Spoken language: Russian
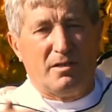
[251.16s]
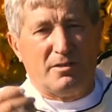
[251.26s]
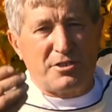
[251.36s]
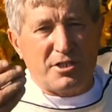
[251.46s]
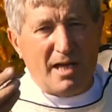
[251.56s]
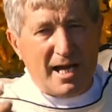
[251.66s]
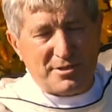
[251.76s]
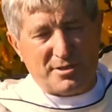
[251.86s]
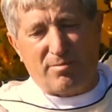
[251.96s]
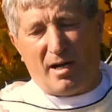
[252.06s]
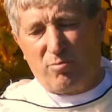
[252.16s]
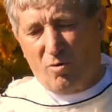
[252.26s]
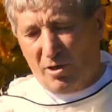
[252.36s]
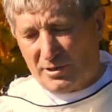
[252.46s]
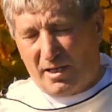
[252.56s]
Начинается
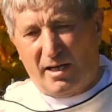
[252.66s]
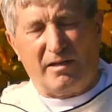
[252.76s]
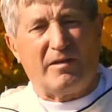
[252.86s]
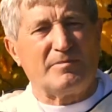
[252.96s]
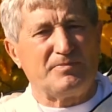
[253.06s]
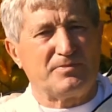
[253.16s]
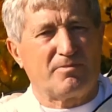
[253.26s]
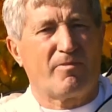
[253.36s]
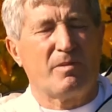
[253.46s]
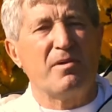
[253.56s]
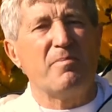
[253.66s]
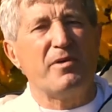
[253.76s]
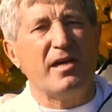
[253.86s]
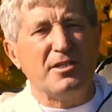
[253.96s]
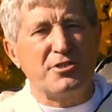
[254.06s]
обработка
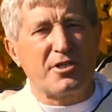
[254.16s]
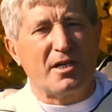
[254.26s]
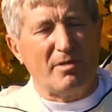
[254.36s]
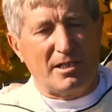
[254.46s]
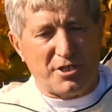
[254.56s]
бипинчиком